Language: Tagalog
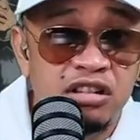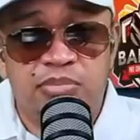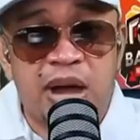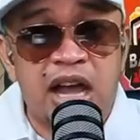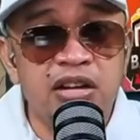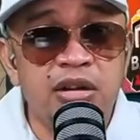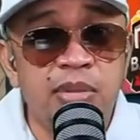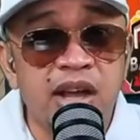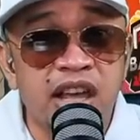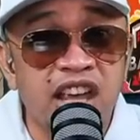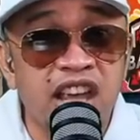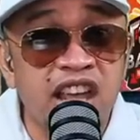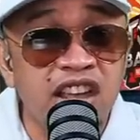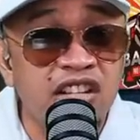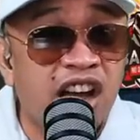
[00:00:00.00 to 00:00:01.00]
Paano
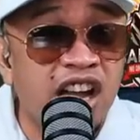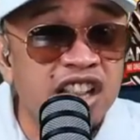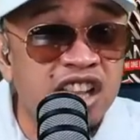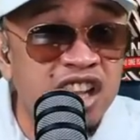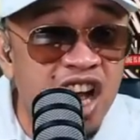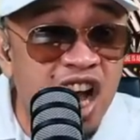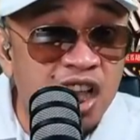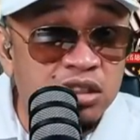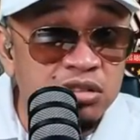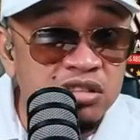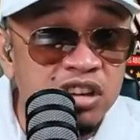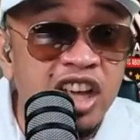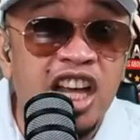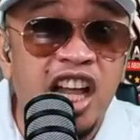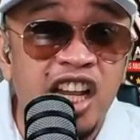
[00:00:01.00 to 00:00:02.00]
magiging yung kandidato
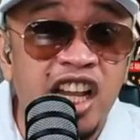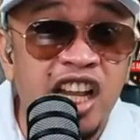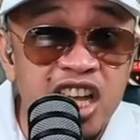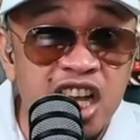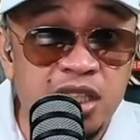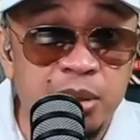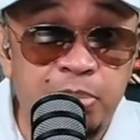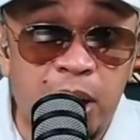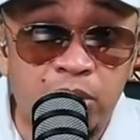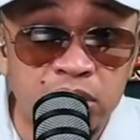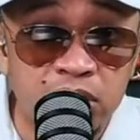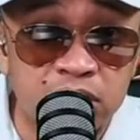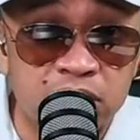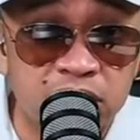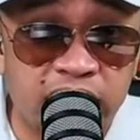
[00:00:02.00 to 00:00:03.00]
nyo? Eh, galit niya si
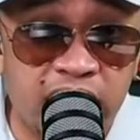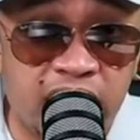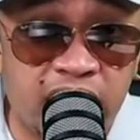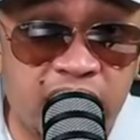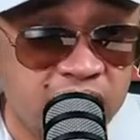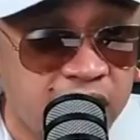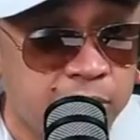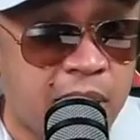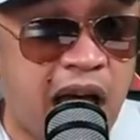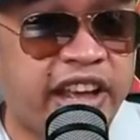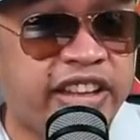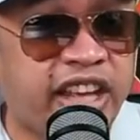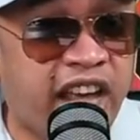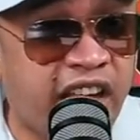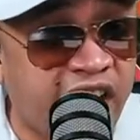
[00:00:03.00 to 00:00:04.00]
Pangulong Duterte, di ba?
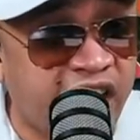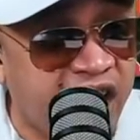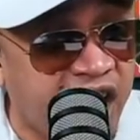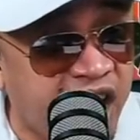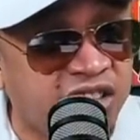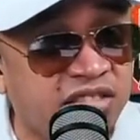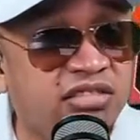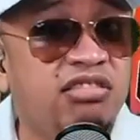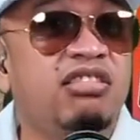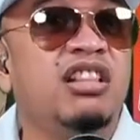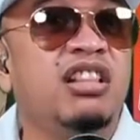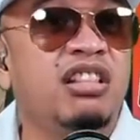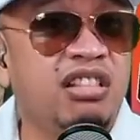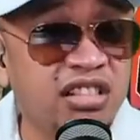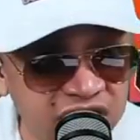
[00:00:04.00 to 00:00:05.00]
I hate!
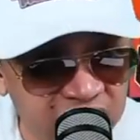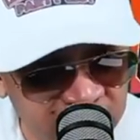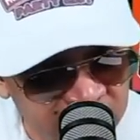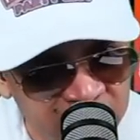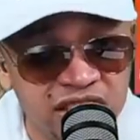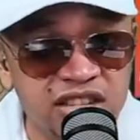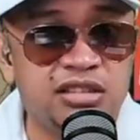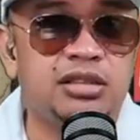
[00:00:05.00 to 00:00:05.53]
Mm.